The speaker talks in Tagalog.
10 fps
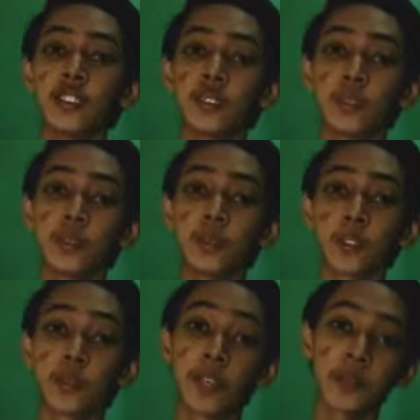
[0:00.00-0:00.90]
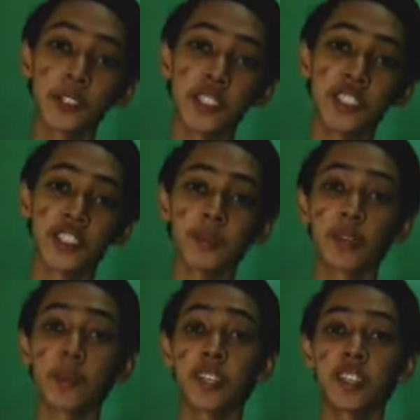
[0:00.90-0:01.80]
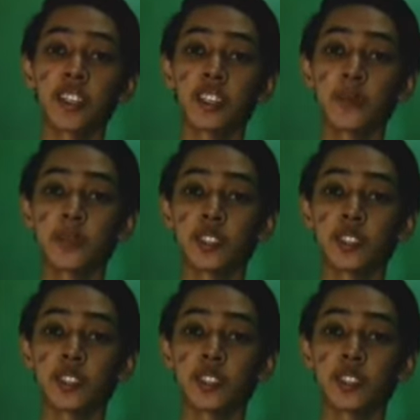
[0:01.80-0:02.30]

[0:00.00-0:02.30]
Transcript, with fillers: So, kung may morning, syempre may nighttime